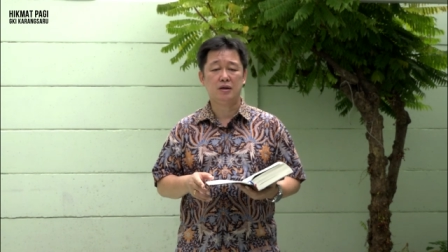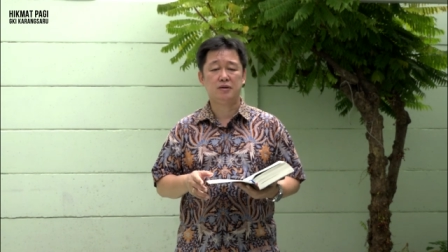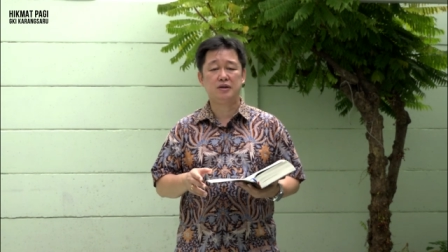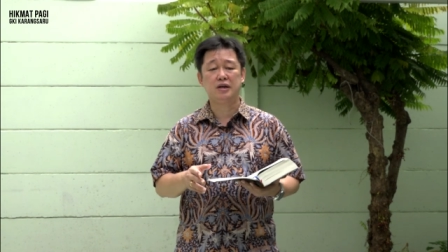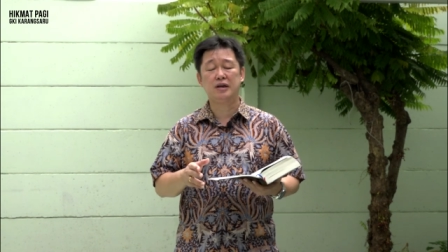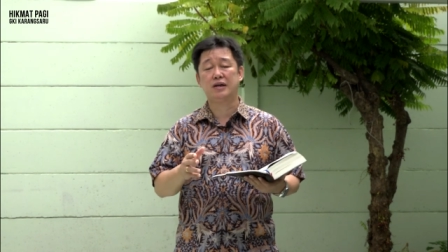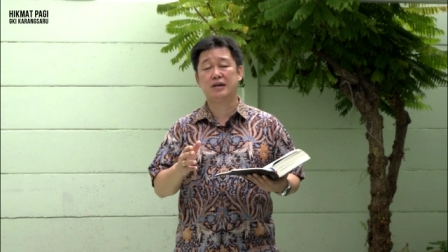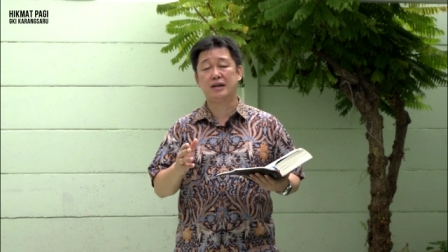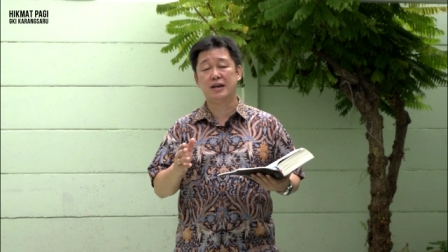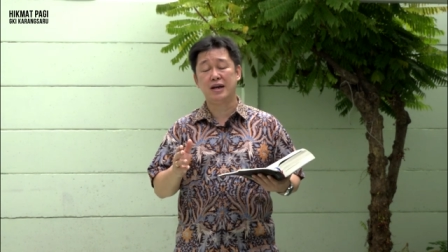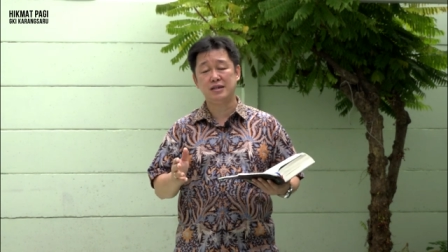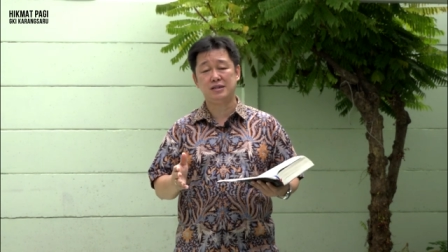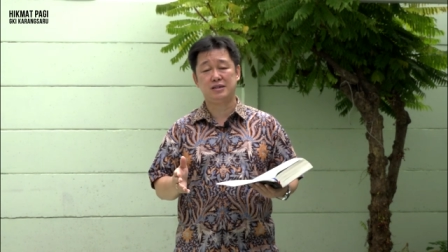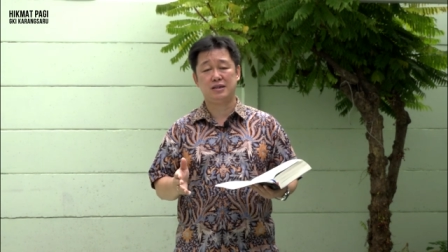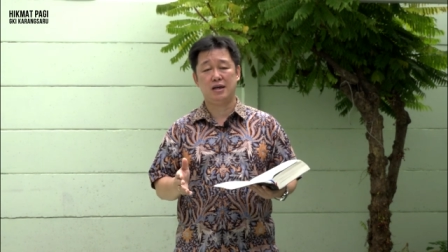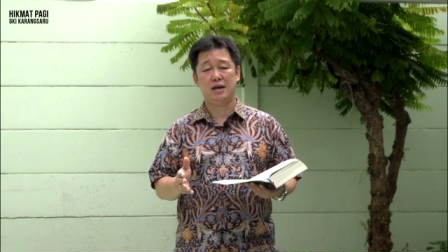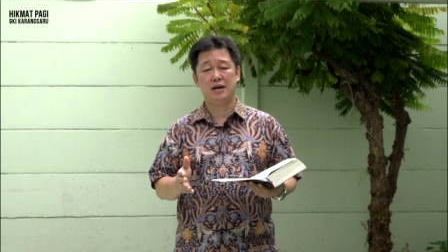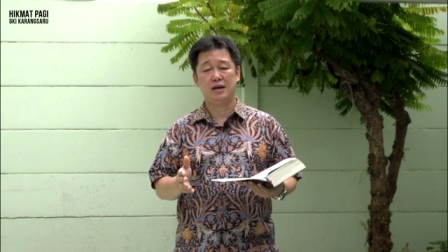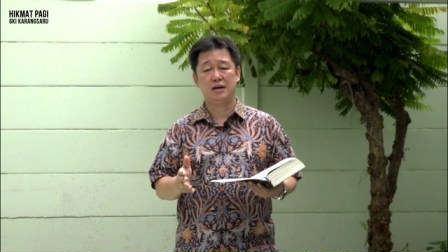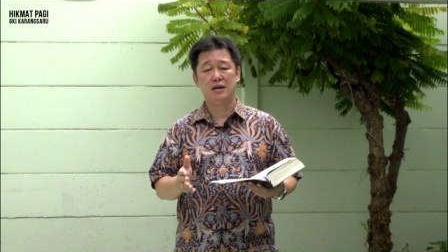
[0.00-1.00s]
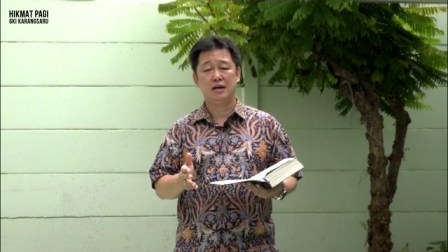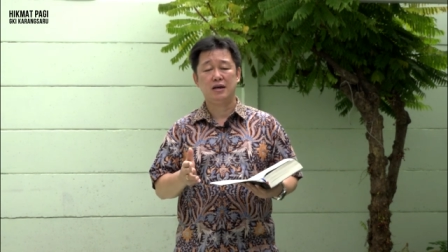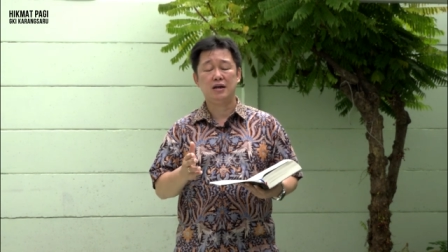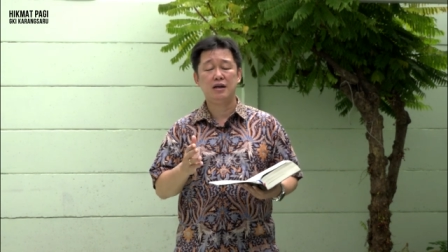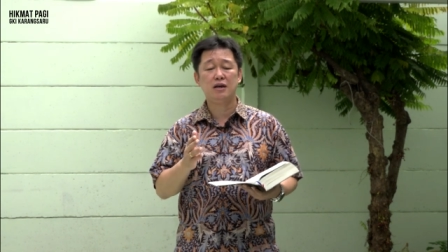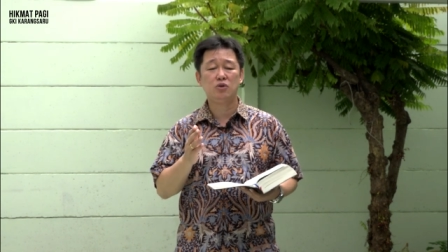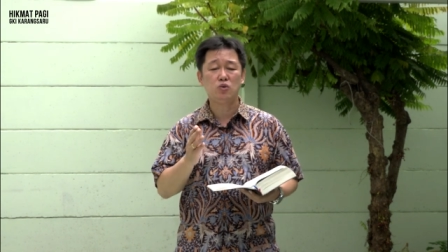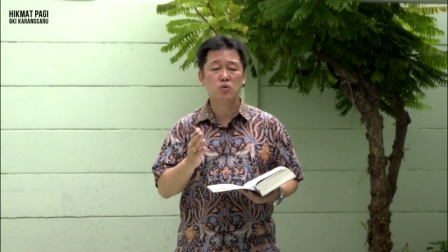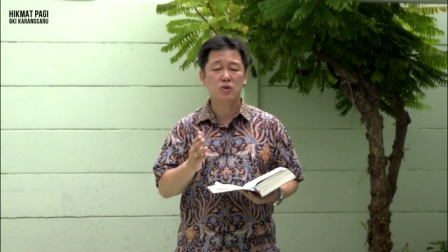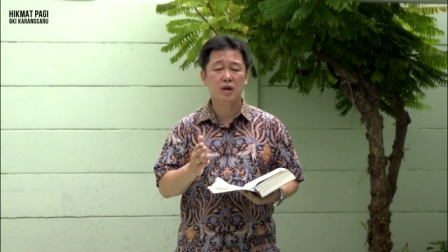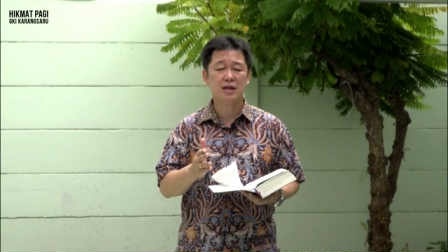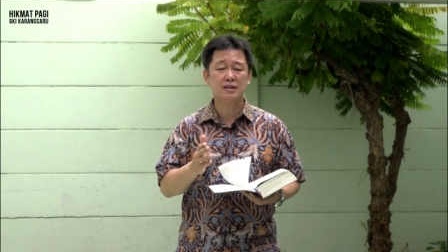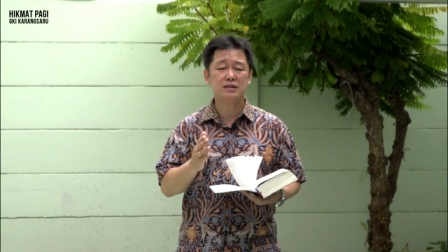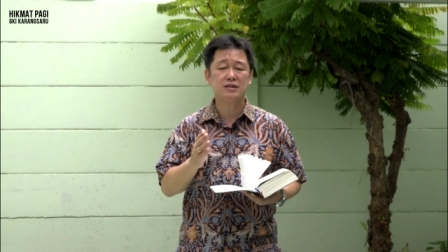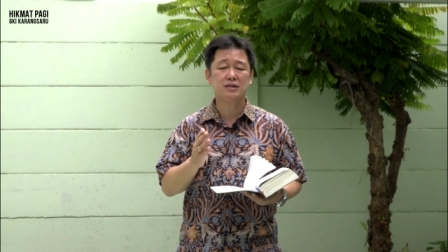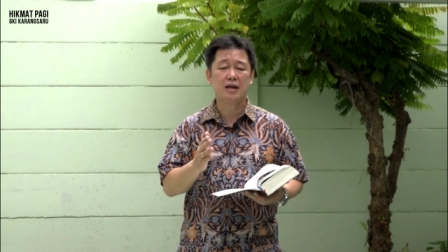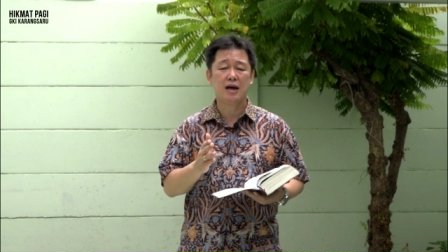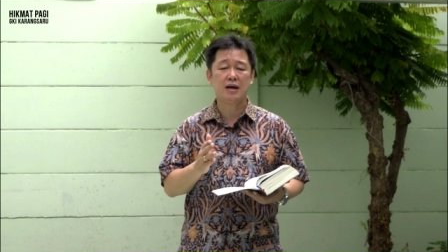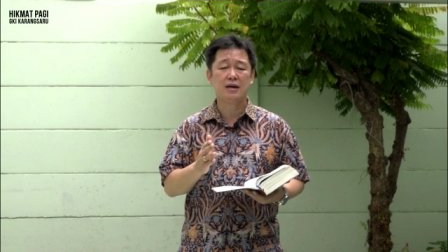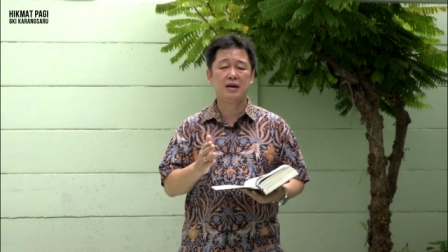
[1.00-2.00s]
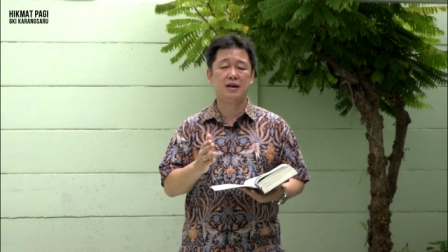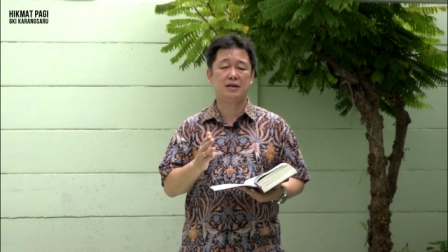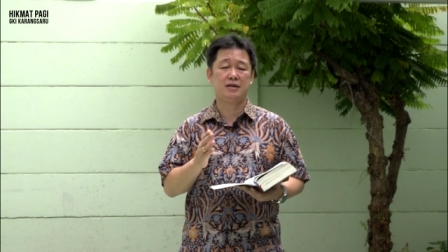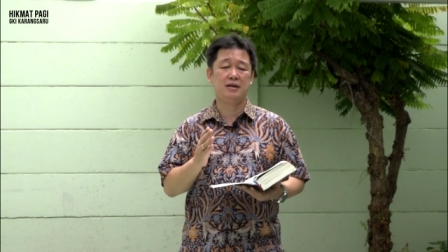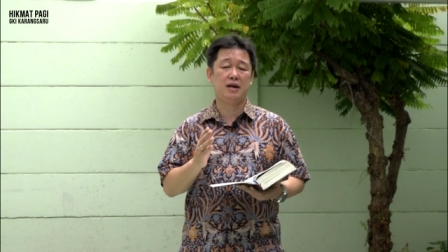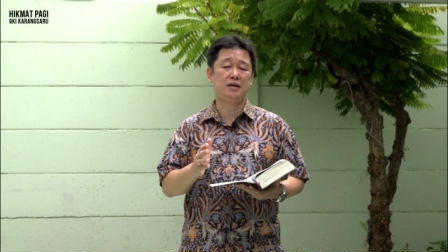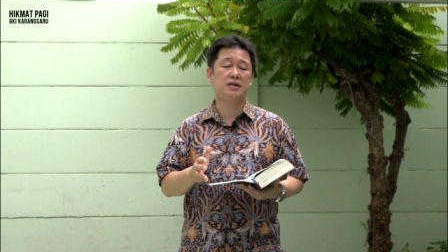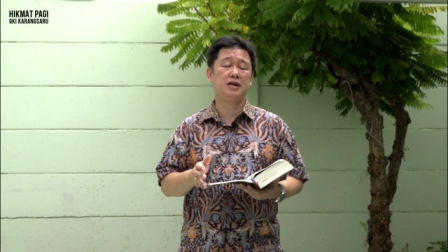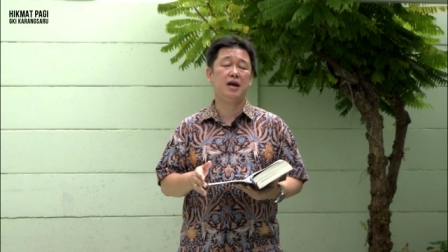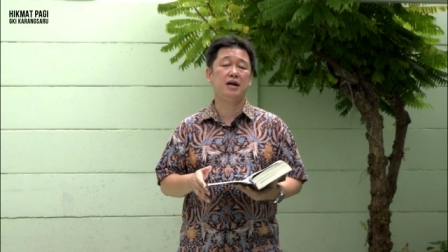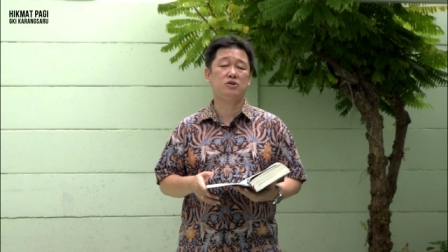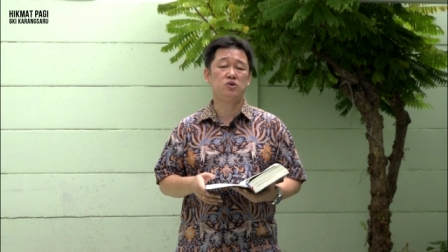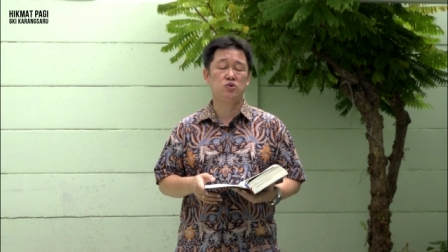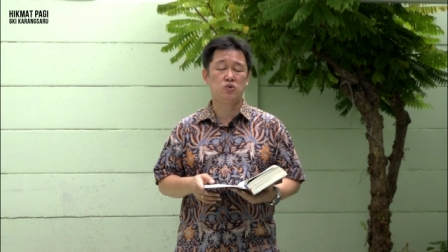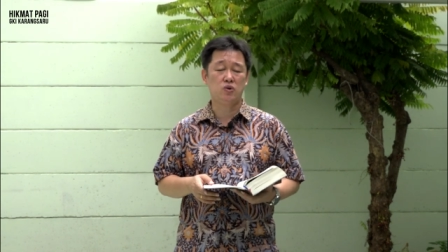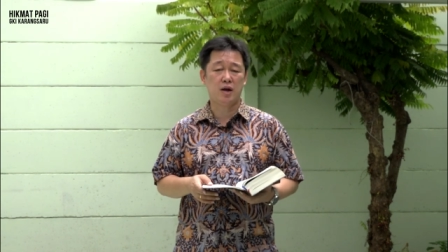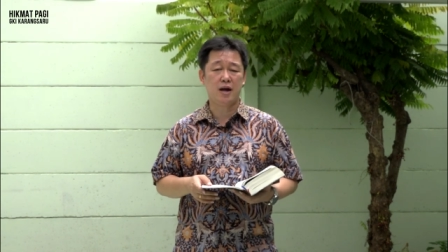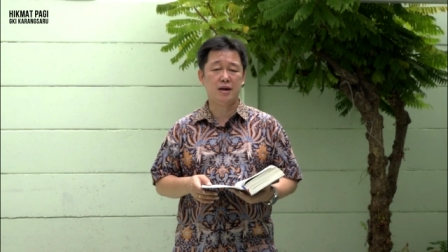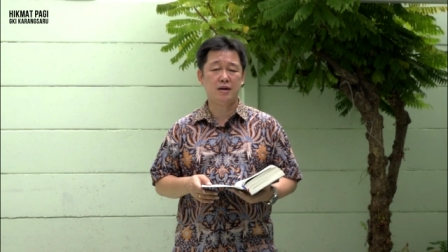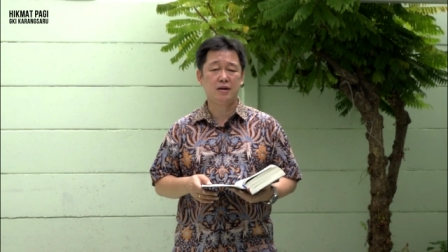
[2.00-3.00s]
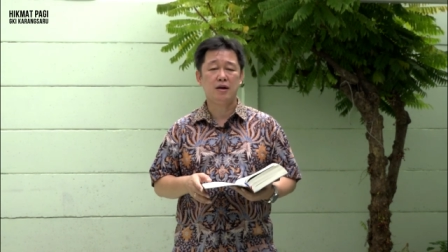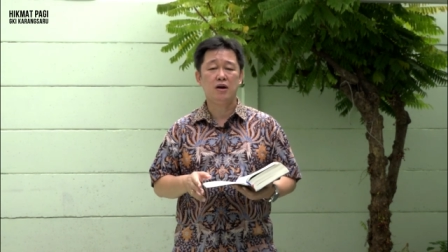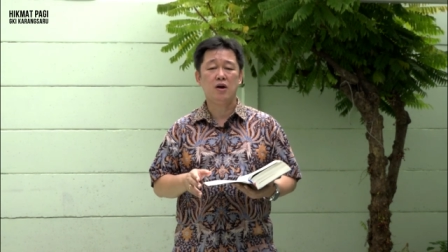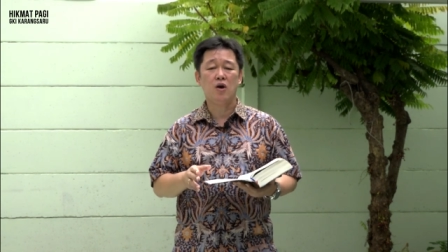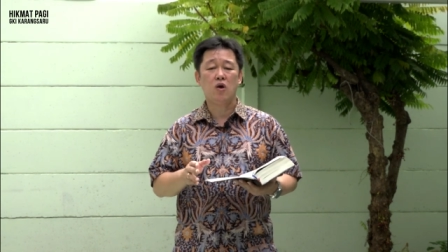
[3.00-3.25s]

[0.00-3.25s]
di gereja itulah saran yang diajukan